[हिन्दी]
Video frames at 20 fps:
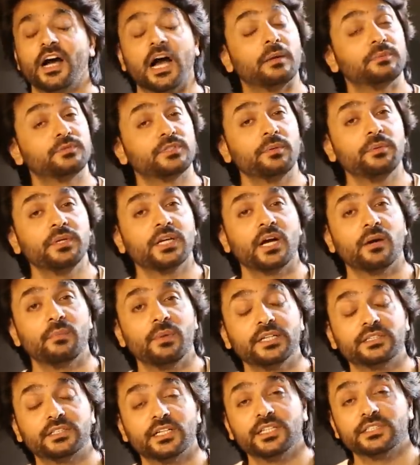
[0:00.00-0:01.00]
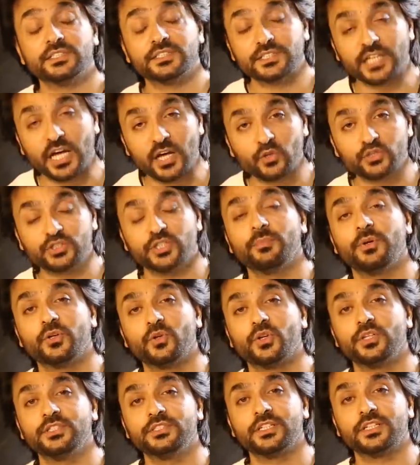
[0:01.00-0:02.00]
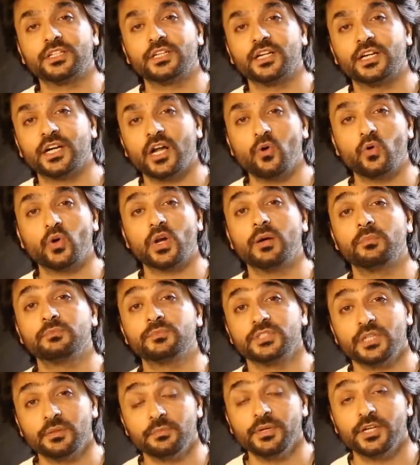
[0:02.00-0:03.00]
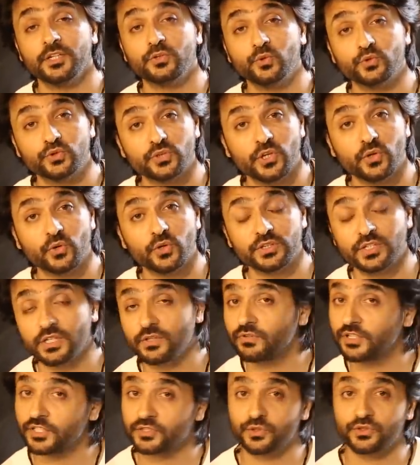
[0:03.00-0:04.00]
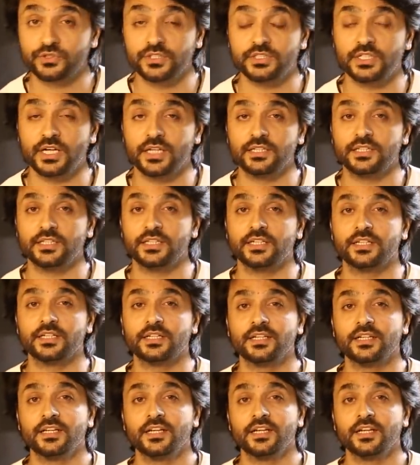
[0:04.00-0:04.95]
आप सभी का मैं इतने सालों से मनोरंजन कर रहा हूं और हम सब एक दूसरे को इतने वर्षों से जानते हैं